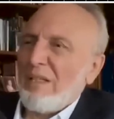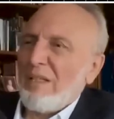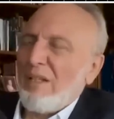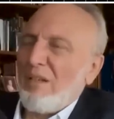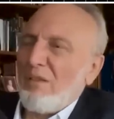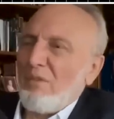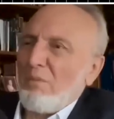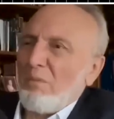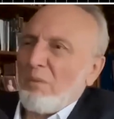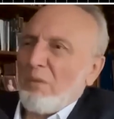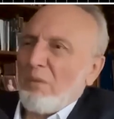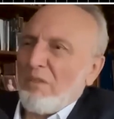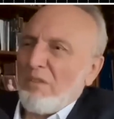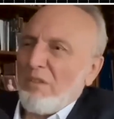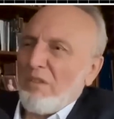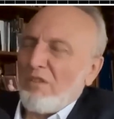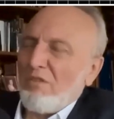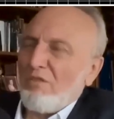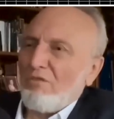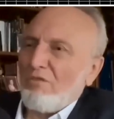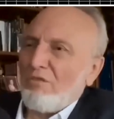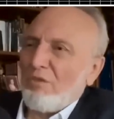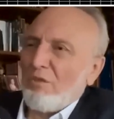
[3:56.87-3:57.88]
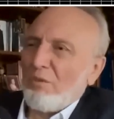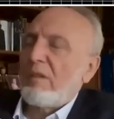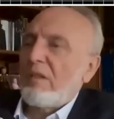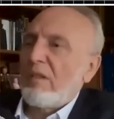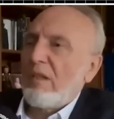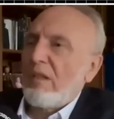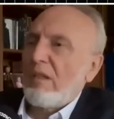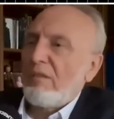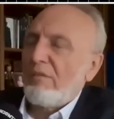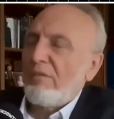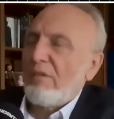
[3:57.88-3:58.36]
der über sie gestülpt.
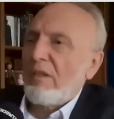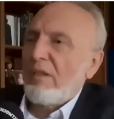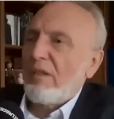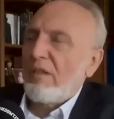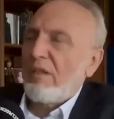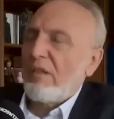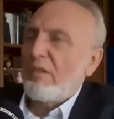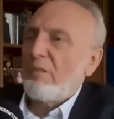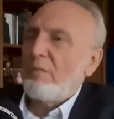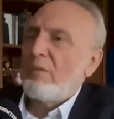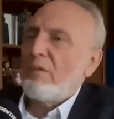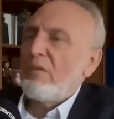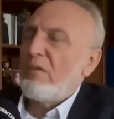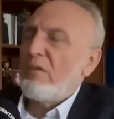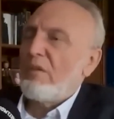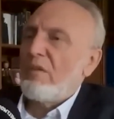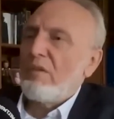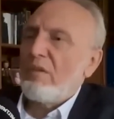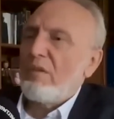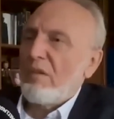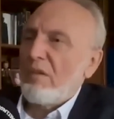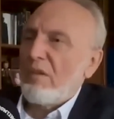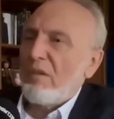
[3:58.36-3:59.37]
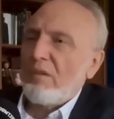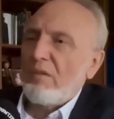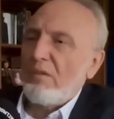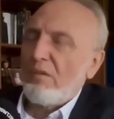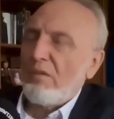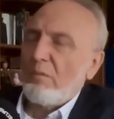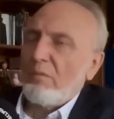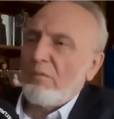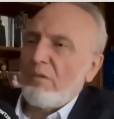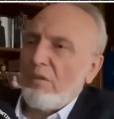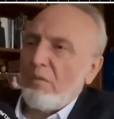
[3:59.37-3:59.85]
Klar, Frankreich bezieht äh,
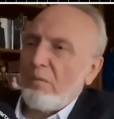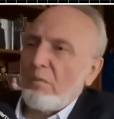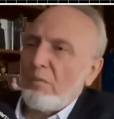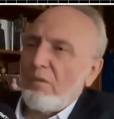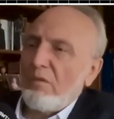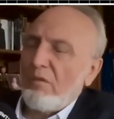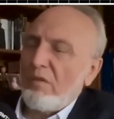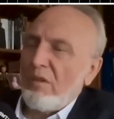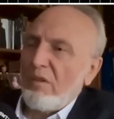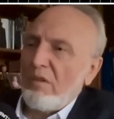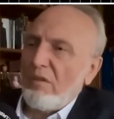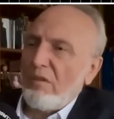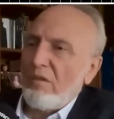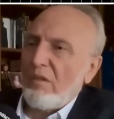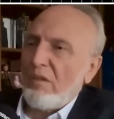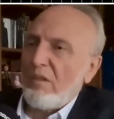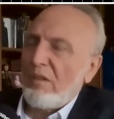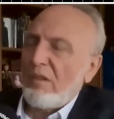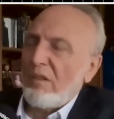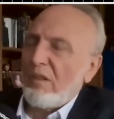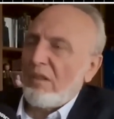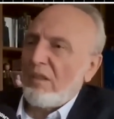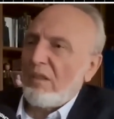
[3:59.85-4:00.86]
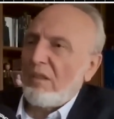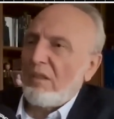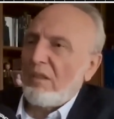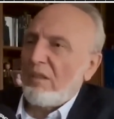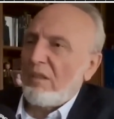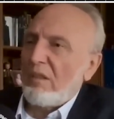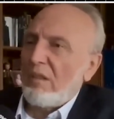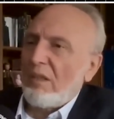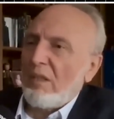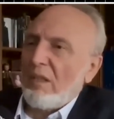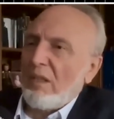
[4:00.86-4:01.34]
70 Prozent seiner
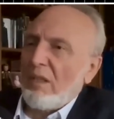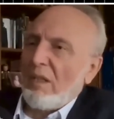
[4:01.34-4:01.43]
äh,